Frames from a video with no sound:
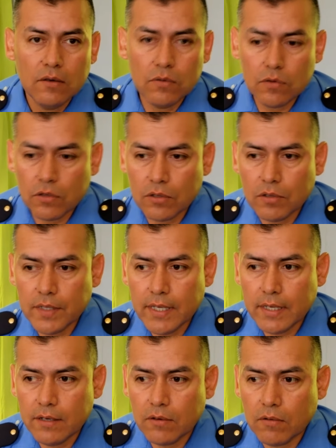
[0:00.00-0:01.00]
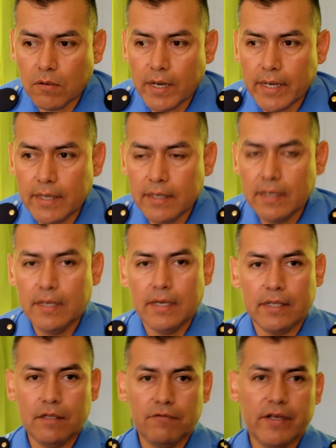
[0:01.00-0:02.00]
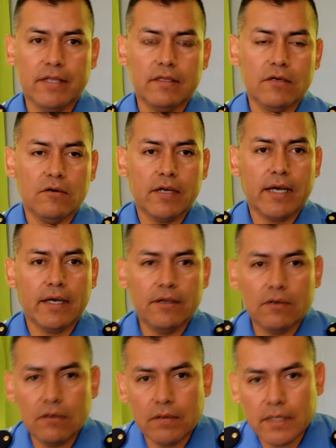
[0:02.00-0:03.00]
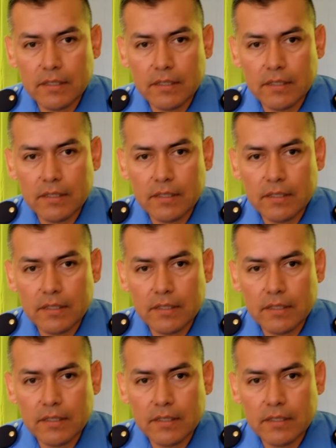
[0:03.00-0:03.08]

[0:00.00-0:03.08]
uno o dos días en los cuales en diferentes horarios